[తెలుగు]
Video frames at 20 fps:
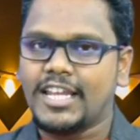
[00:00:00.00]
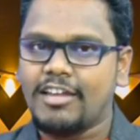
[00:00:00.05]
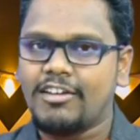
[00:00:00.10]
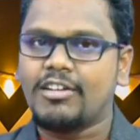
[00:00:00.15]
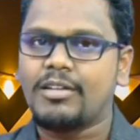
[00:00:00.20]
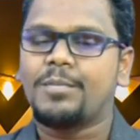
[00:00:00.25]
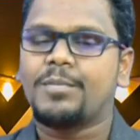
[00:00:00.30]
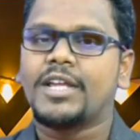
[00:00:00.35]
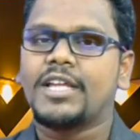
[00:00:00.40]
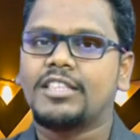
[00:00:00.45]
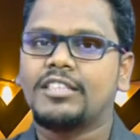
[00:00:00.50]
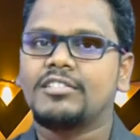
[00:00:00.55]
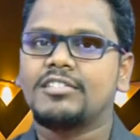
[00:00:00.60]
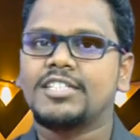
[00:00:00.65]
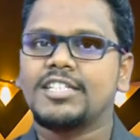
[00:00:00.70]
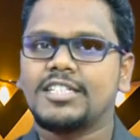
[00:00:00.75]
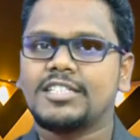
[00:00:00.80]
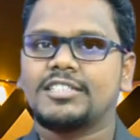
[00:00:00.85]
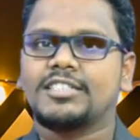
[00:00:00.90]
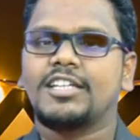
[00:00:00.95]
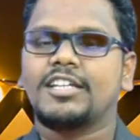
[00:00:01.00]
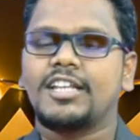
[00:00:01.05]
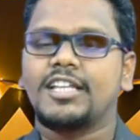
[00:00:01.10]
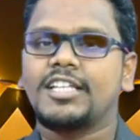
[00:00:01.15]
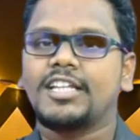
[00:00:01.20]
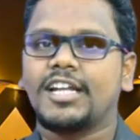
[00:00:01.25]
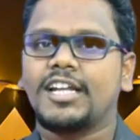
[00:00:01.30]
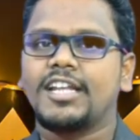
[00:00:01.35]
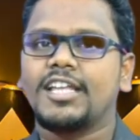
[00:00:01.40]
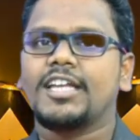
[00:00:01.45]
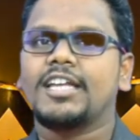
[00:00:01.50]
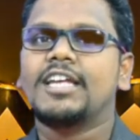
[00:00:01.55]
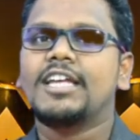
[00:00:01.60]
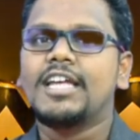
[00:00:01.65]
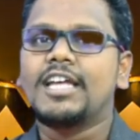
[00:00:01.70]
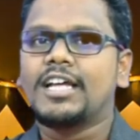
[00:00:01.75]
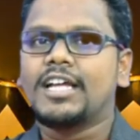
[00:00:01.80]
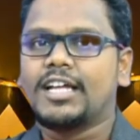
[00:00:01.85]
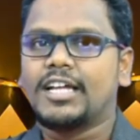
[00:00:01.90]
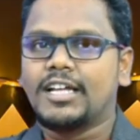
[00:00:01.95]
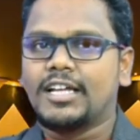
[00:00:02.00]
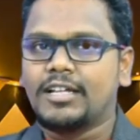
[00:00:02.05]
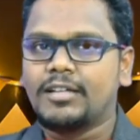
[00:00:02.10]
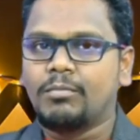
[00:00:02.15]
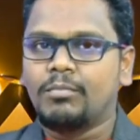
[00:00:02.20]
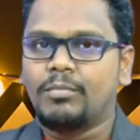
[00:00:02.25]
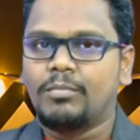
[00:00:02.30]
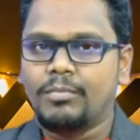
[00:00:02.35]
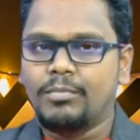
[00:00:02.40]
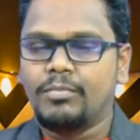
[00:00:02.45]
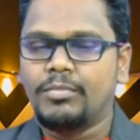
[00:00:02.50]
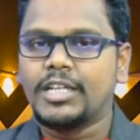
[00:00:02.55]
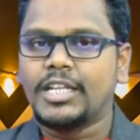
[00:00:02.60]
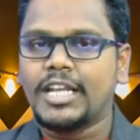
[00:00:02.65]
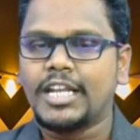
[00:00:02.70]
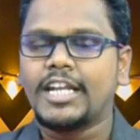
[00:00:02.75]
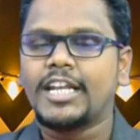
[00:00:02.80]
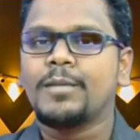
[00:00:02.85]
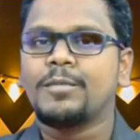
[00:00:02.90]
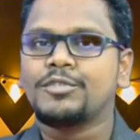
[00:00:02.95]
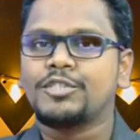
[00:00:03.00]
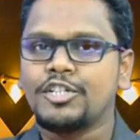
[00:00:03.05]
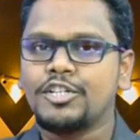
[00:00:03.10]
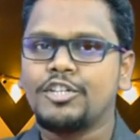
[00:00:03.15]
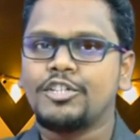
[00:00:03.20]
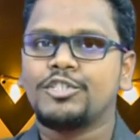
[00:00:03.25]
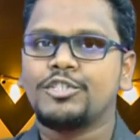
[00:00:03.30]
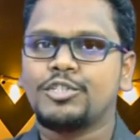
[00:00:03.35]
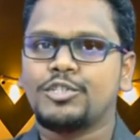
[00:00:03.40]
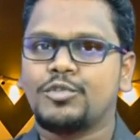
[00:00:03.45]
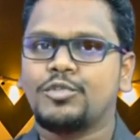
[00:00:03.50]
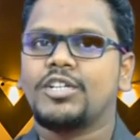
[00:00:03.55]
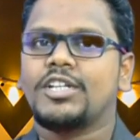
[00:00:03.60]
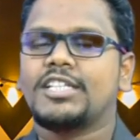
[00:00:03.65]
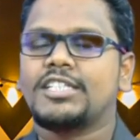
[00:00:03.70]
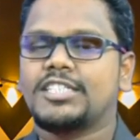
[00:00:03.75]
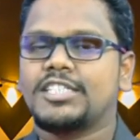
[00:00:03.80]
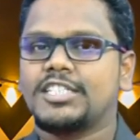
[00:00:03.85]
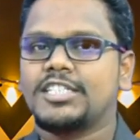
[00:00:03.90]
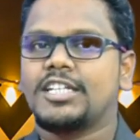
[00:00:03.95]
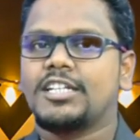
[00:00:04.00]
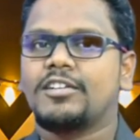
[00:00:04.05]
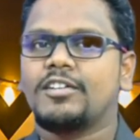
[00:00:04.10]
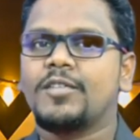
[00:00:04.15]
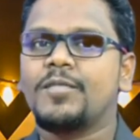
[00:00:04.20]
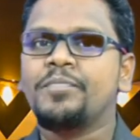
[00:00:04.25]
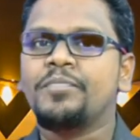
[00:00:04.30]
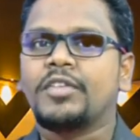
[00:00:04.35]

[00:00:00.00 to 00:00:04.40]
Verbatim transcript: అని ఏమైనా ప్రయత్నం చేస్తున్నారు ఎందుకంటే నిన్నటి ఎపిసోడ్లో చూసుకుంటే సీజన్